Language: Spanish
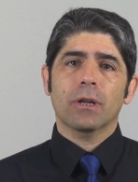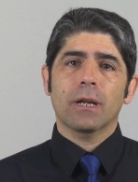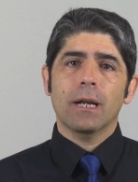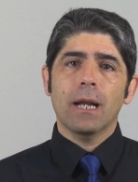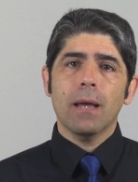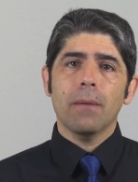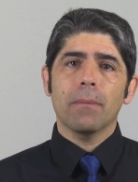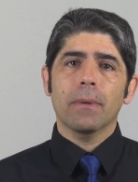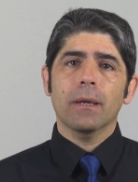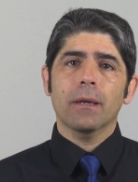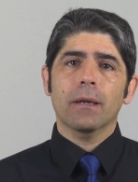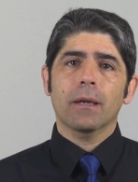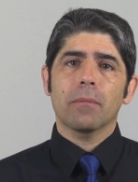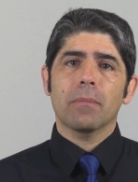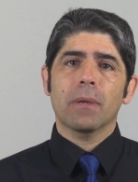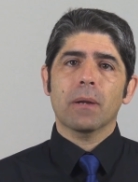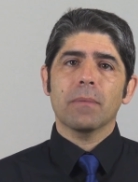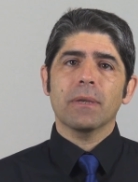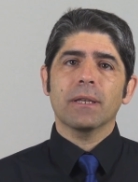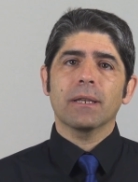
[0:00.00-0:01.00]
clave que
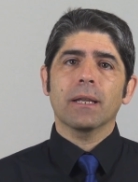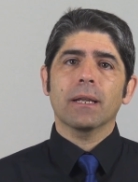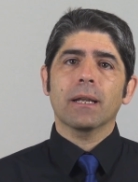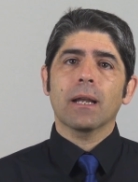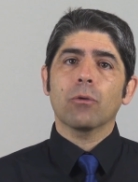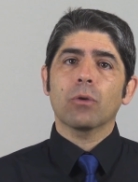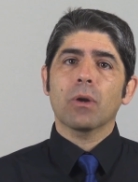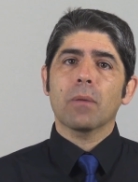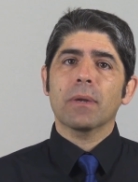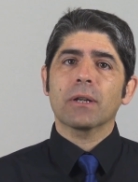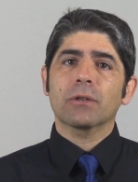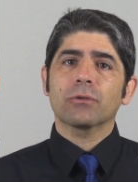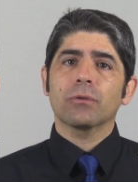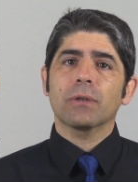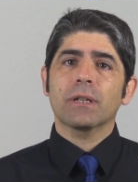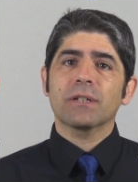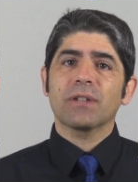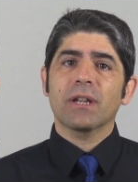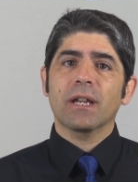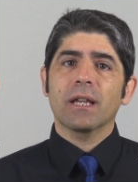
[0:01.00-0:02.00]
permiten a una
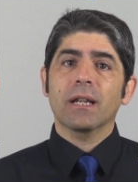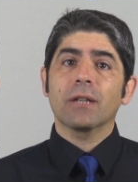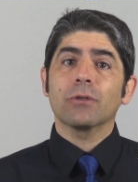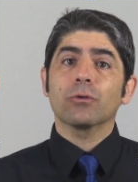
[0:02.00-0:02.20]
persona seguir